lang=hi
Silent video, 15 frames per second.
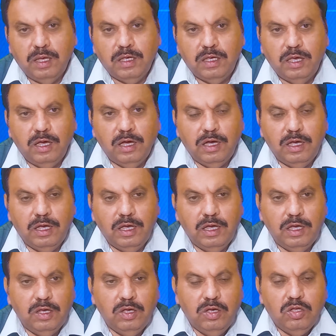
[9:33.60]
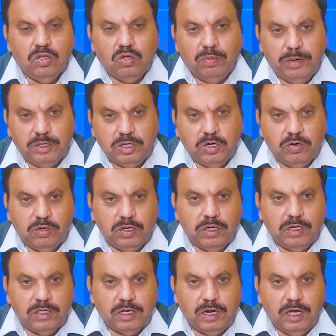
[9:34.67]
तय किए गए हैं तो मेजोरिटी
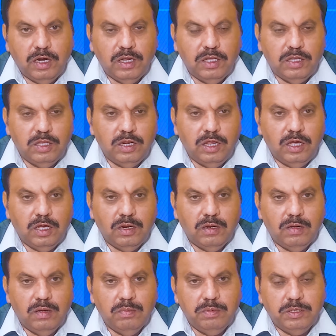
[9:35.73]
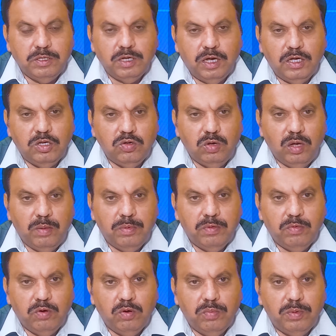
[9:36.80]
नज़र आ रही थी लेकिन पी टी आई जो है अभी
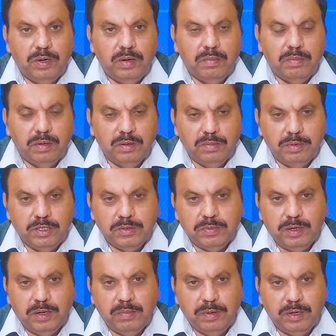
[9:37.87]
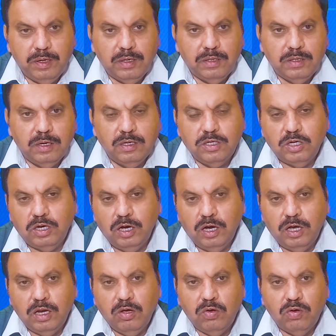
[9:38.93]
वो अपने बचपनापन से
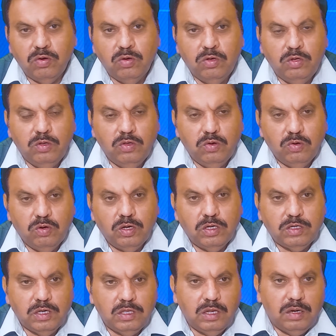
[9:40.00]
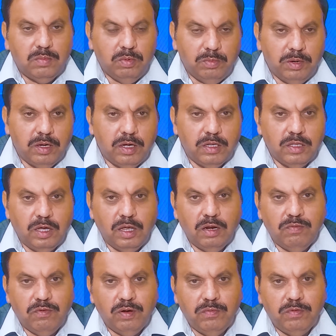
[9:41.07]
शिकार है और उनके सदर ममलिकत
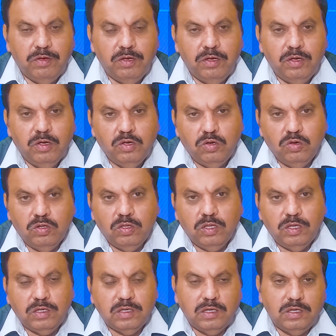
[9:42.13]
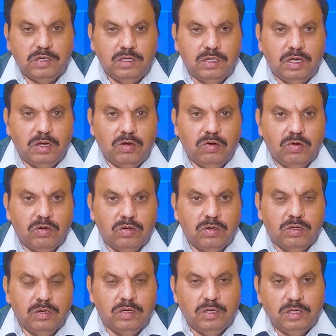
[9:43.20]
आरफ अलवी जो इतने संजीदा और
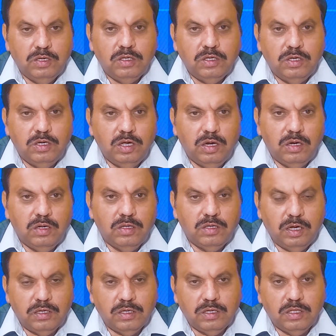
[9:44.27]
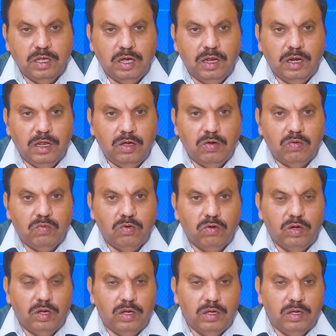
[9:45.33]
सीनियर सियासतदान हैं और वो